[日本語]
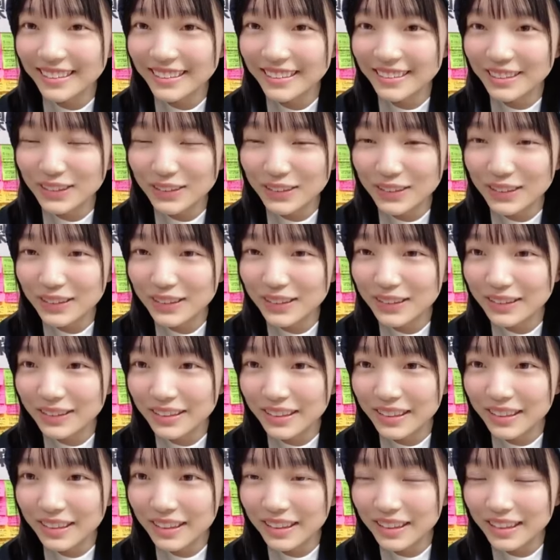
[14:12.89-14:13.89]
醤油
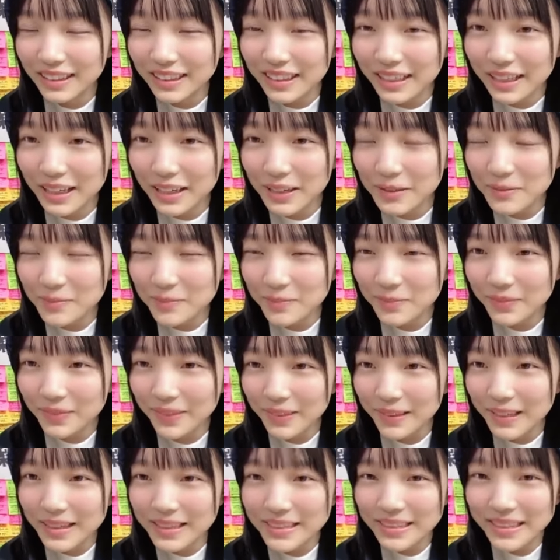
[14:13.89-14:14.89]
かける
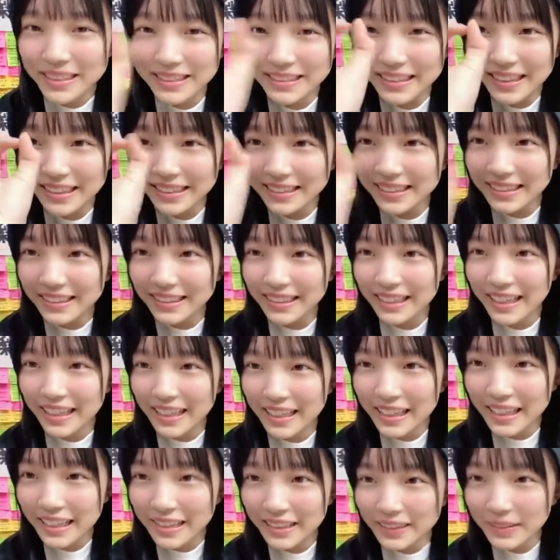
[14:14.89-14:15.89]
けんちゃんさんクッキーあ
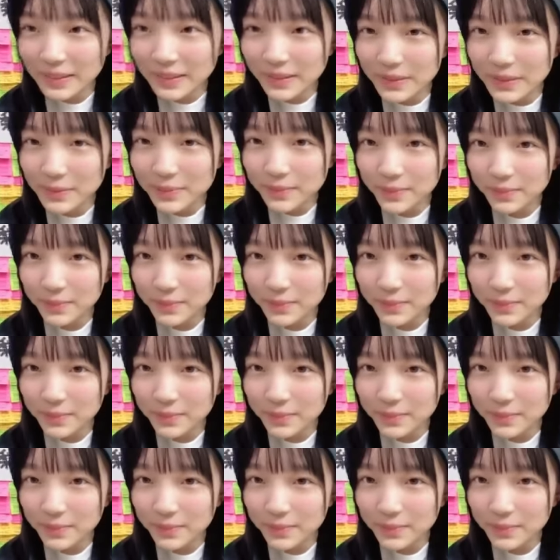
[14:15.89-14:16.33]
りがと